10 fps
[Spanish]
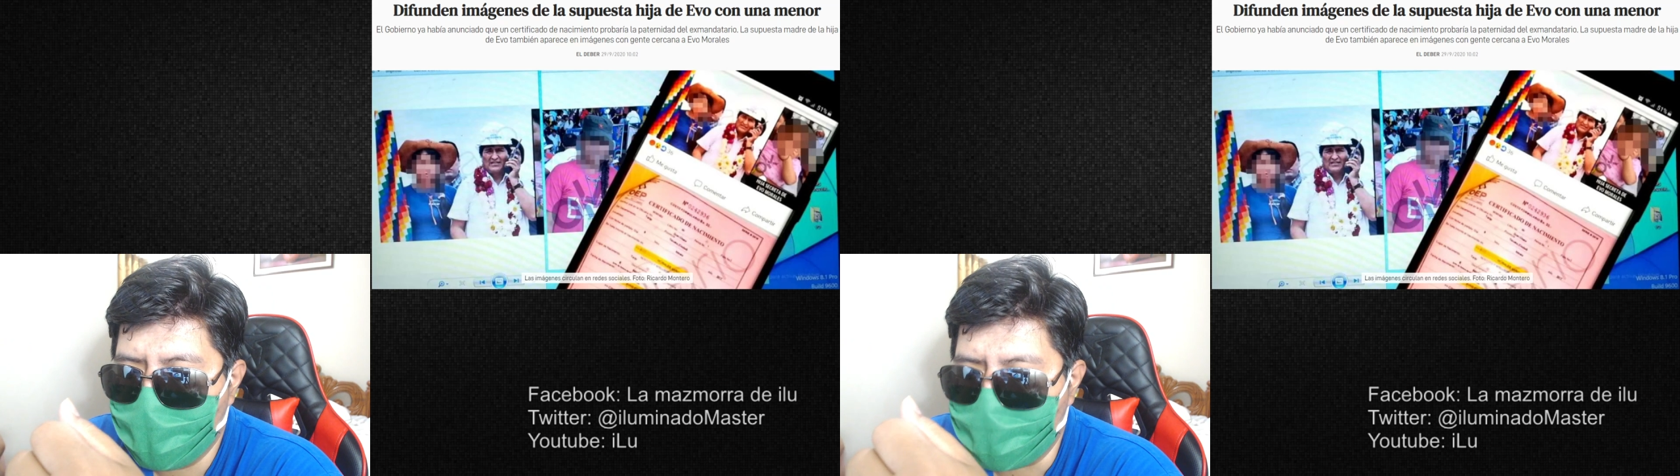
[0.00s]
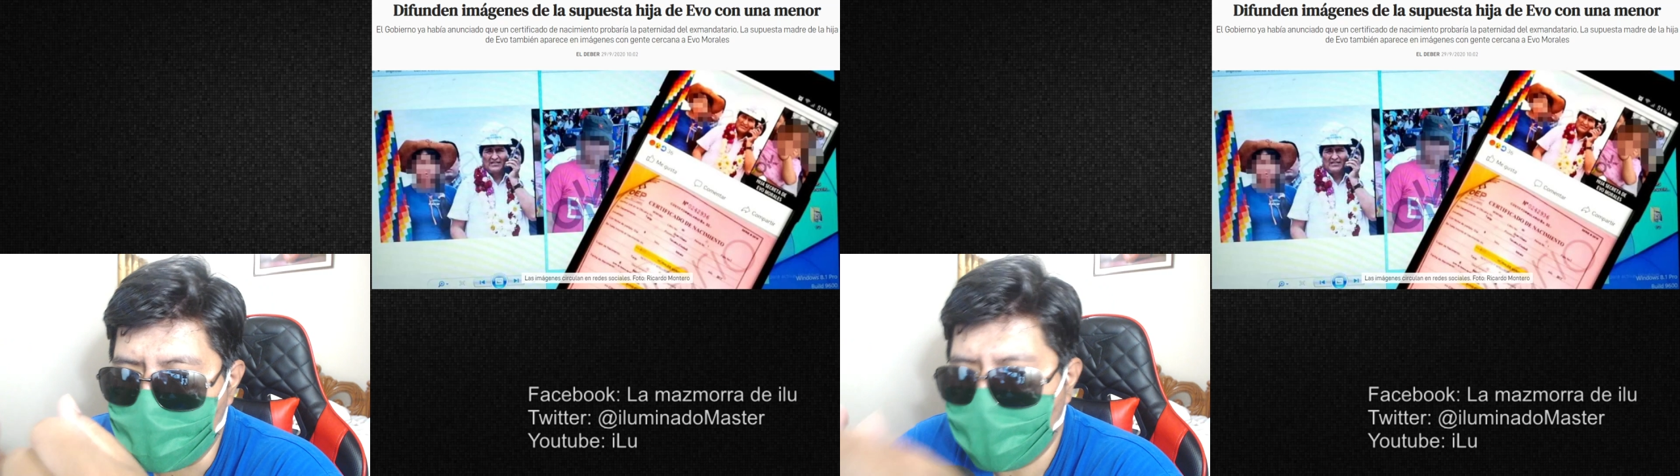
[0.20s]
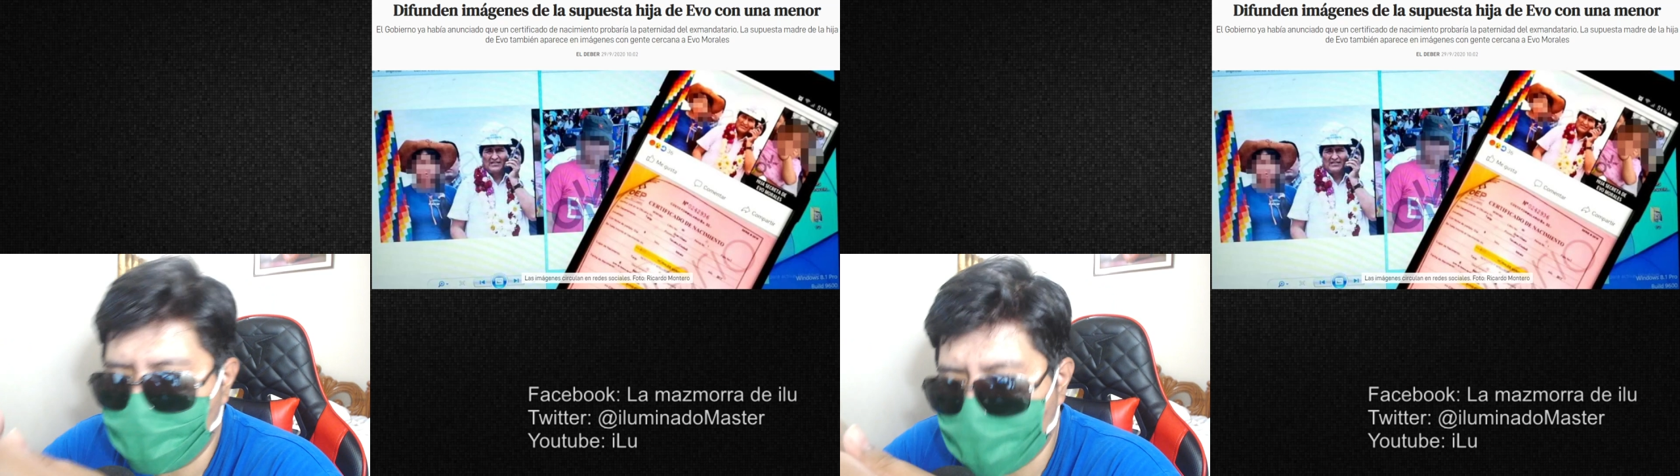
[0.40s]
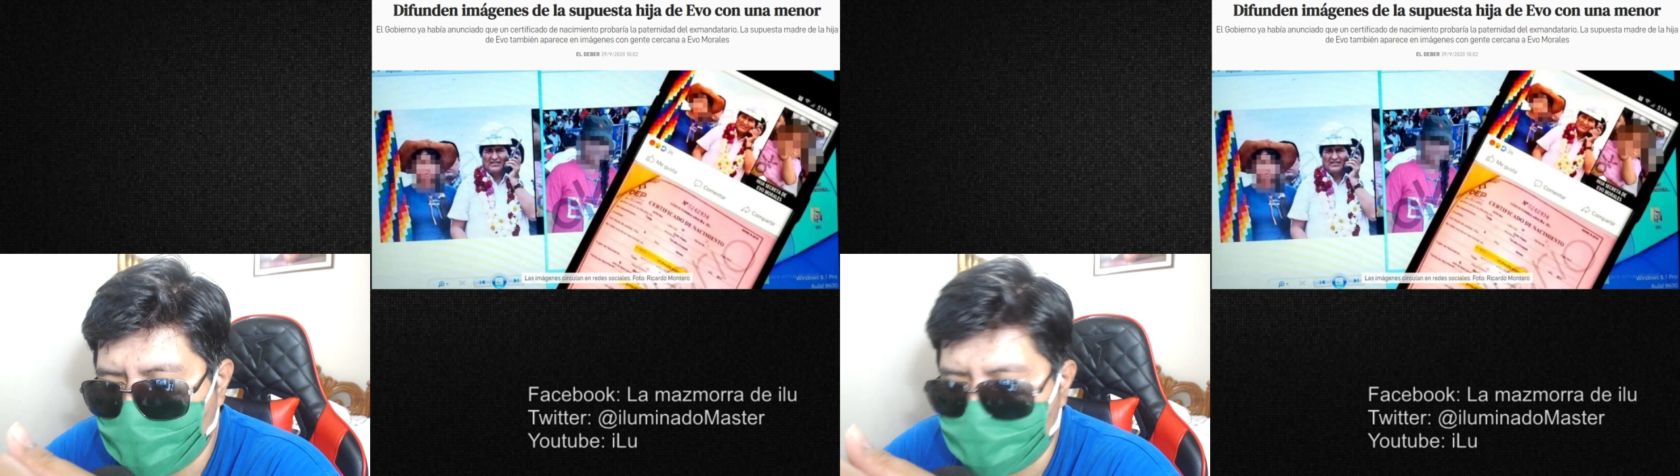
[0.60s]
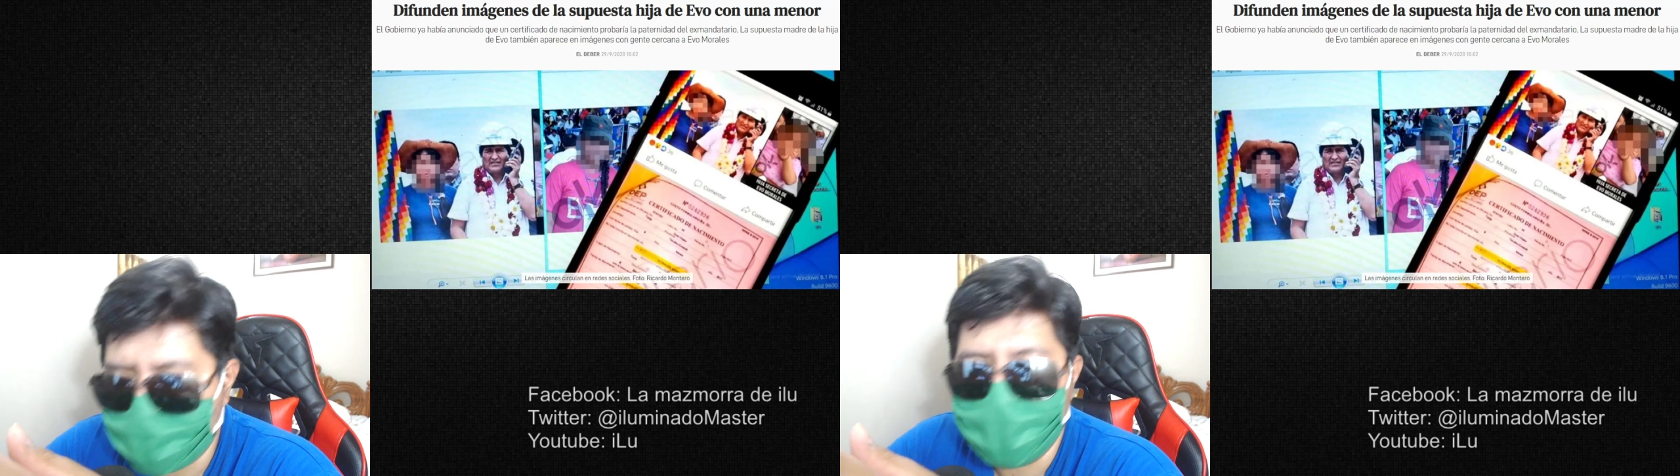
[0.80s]
diarios
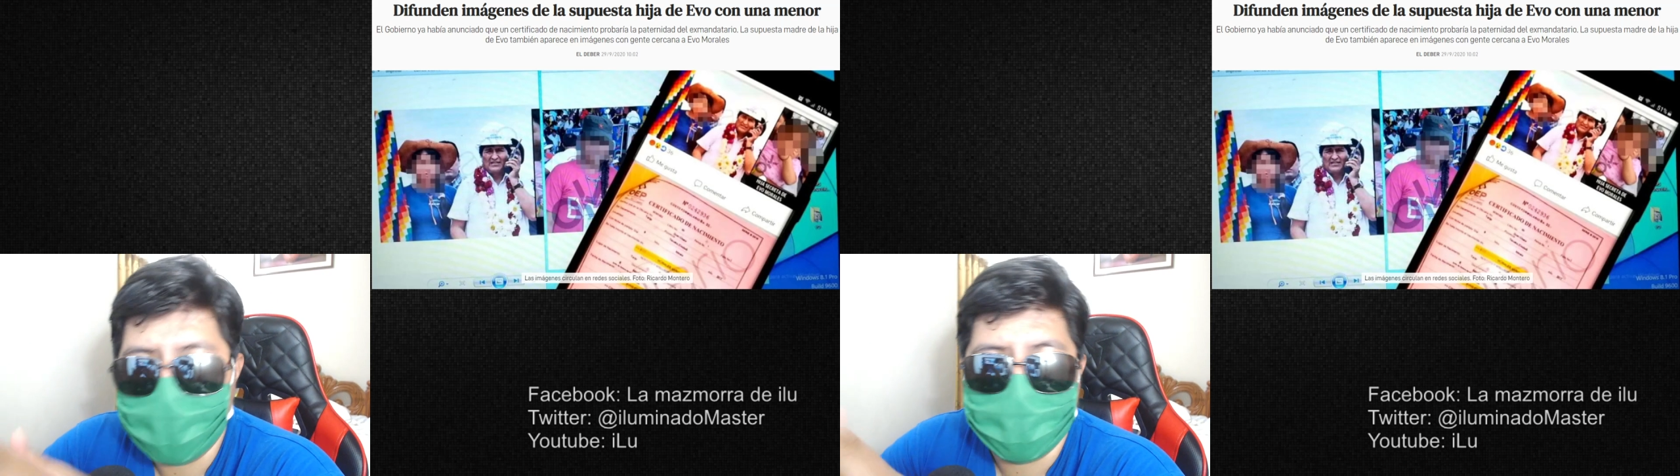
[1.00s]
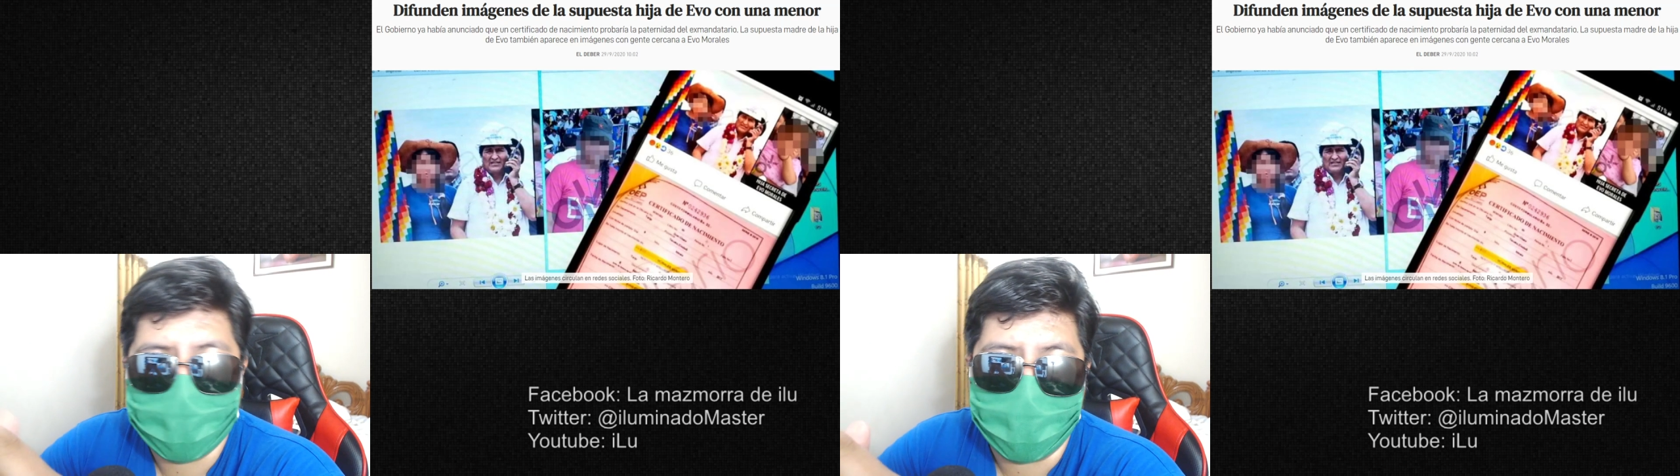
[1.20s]
digitales